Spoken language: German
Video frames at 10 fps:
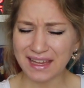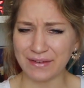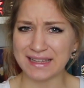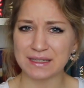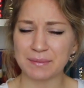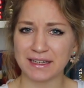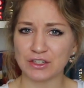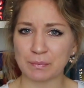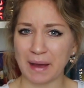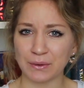ich weiß nicht, mir hat
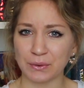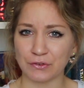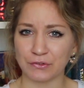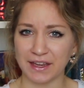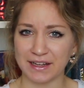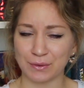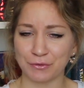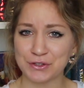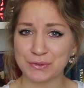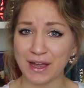die Spannung gefehlt,
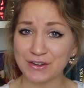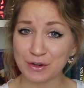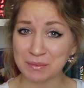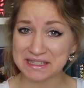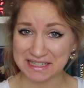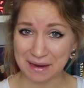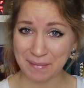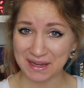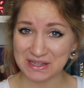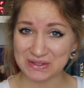obwohl es so ein schlimmes
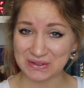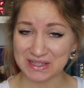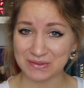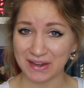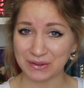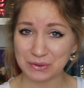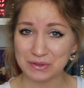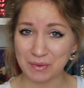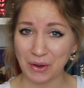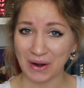Thema ist. Und deswegen tut
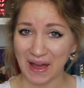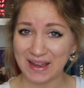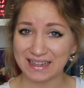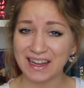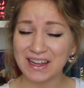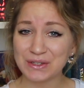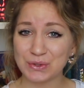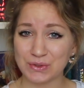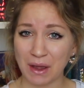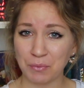es mir auch leid,
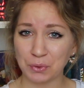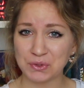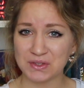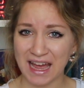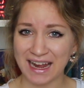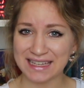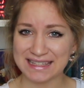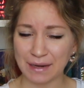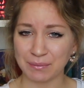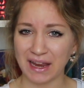zu so einem Buch zu sagen,
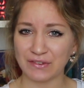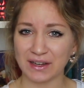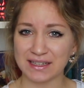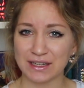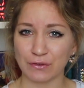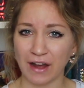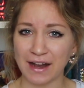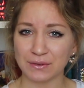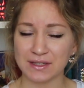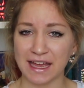es hat mir einfach nicht
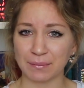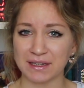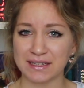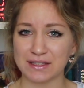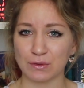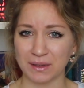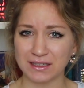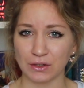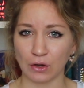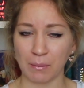gefallen und es hat mich nicht so
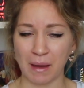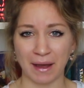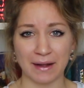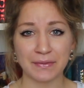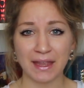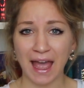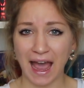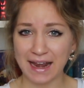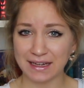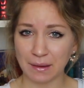mitgenommen. Aber
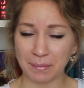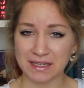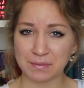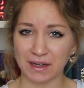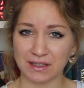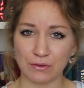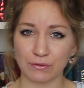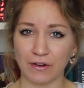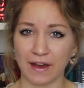eine der Perspektiven